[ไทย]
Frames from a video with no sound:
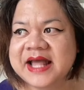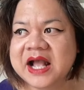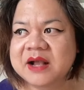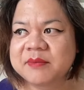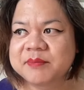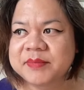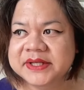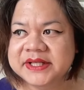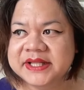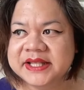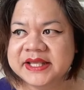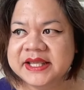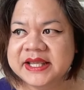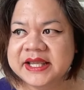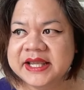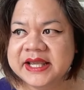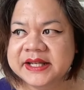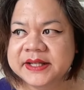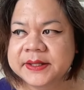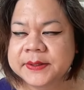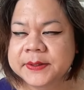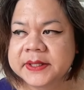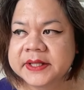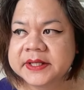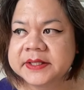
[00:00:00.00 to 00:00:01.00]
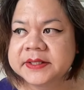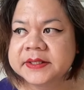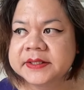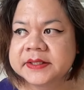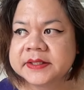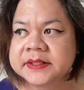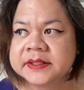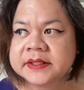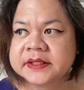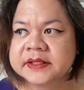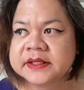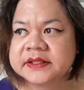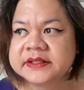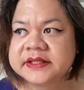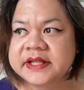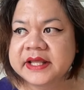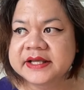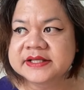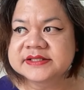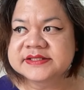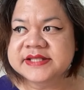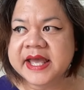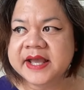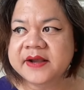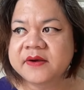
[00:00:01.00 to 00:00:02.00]
ต่างประเทศใน
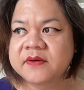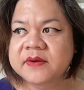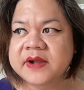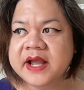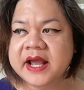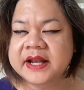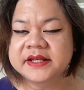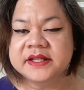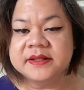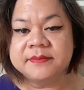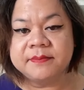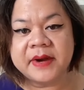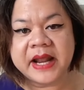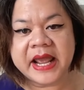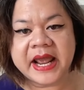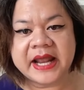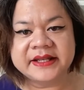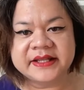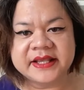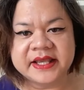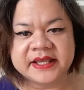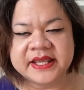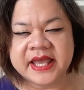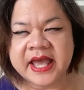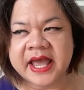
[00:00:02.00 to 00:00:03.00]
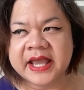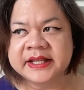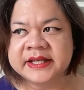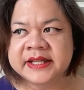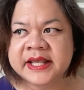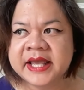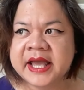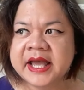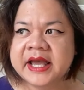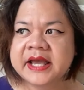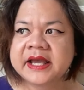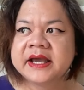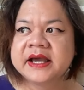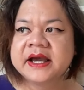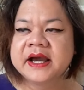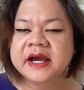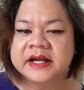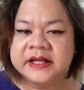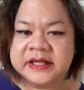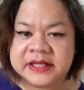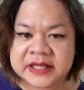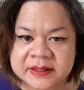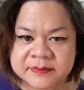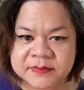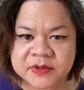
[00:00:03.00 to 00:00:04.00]
กระแสของการที่แบรนด์ใหญ่ๆเนี่ย
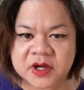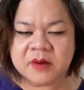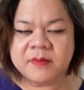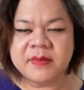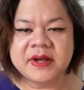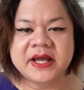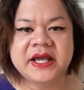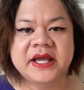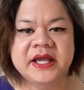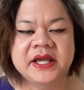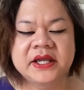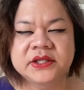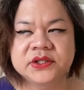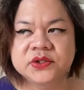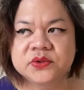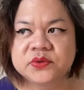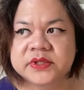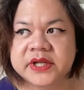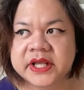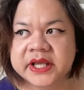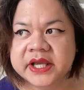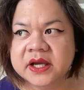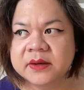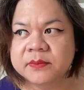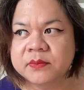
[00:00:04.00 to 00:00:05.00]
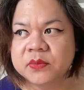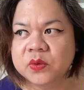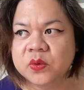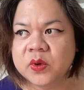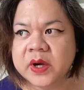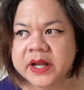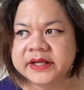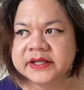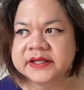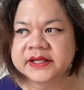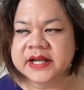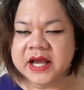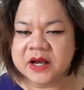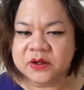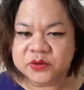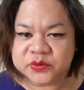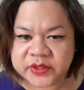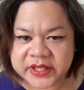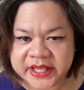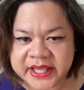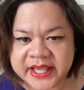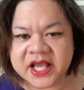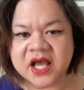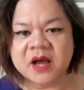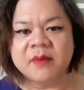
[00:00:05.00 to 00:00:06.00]
เริ่มเข้ามาอยู่ในขบวนเอา
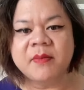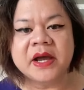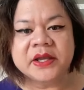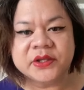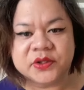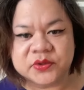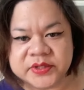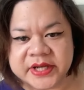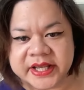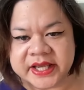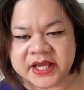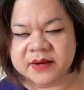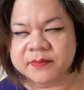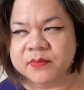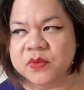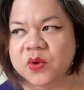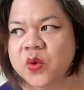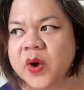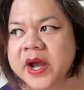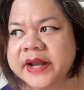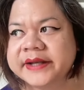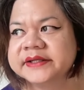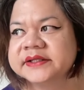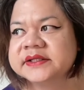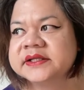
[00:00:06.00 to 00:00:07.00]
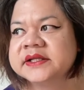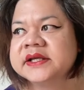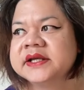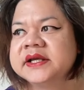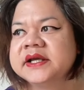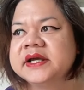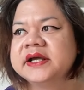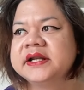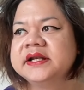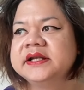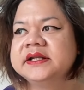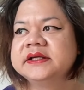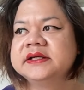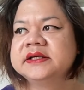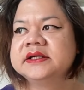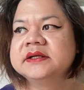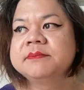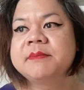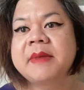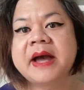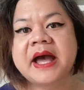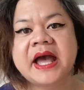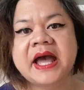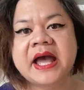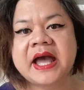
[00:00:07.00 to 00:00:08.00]
ตัวเองเข้ามาอยู่ในขบวนหรือ
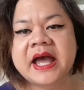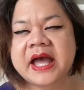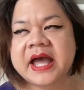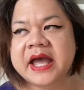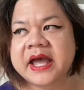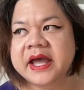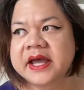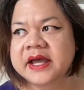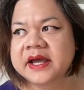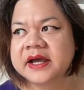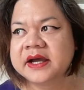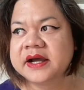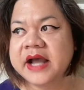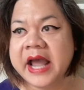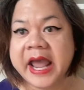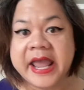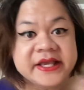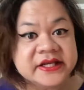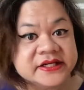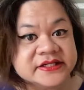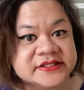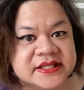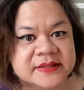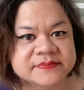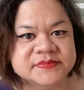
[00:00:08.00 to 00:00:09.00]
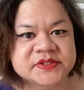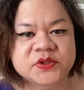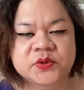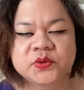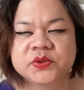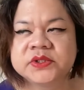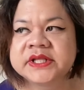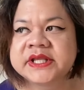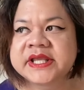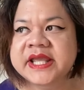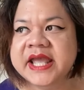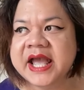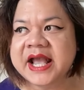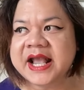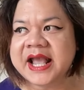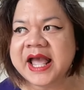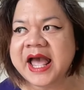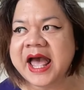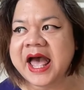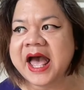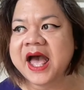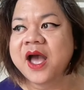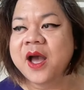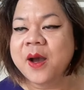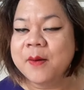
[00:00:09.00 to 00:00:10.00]
มาให้เงินสนับสนุนอย่างเงี้ย
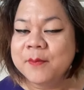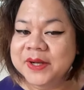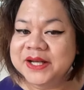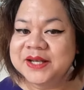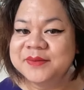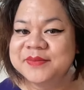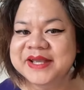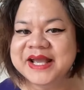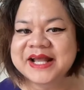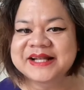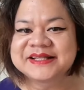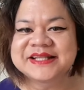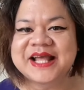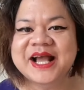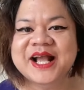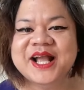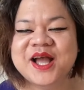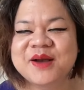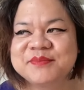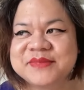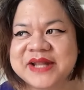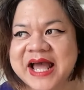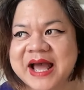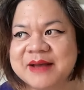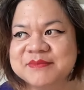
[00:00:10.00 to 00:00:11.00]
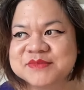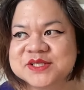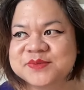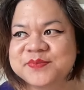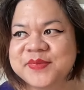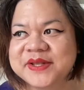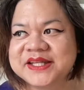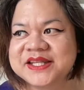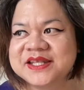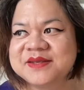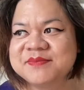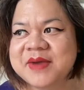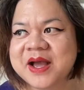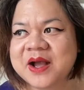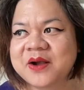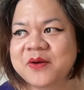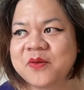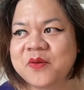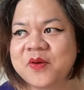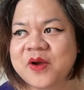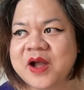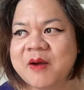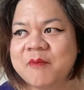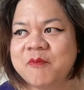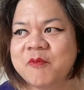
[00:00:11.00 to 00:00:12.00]
ค่ะมันเลยมีการตั้งคำถามจึงเป็นที่มาข
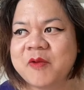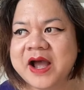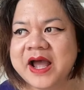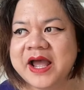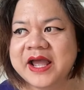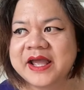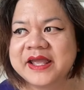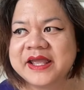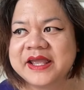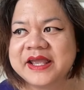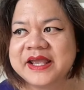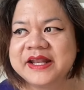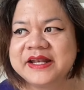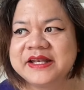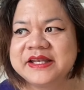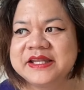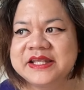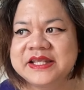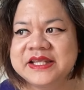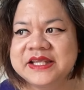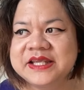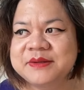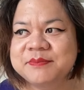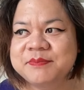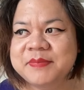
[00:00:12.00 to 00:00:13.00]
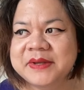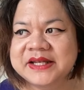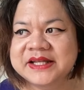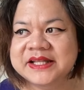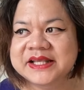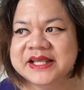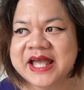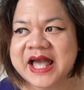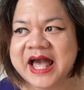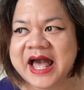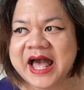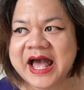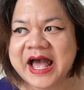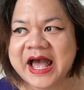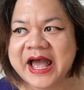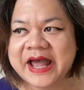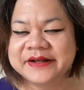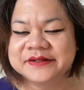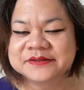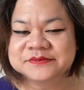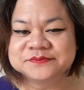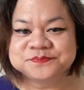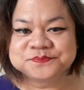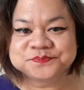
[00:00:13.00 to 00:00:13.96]
องคำว่านี่เป็นการ